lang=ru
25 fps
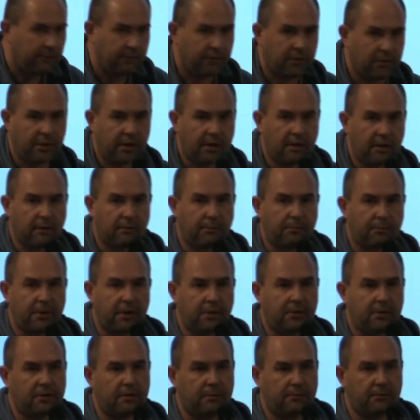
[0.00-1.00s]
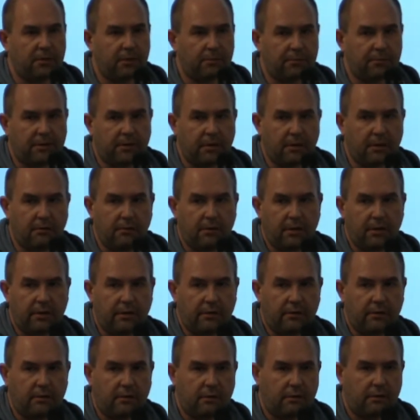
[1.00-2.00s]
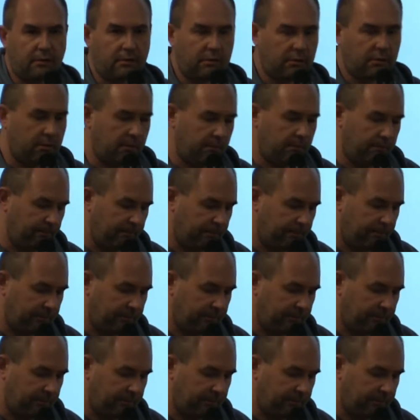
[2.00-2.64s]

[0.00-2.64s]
Но я, прежде чем, собственно, говорить о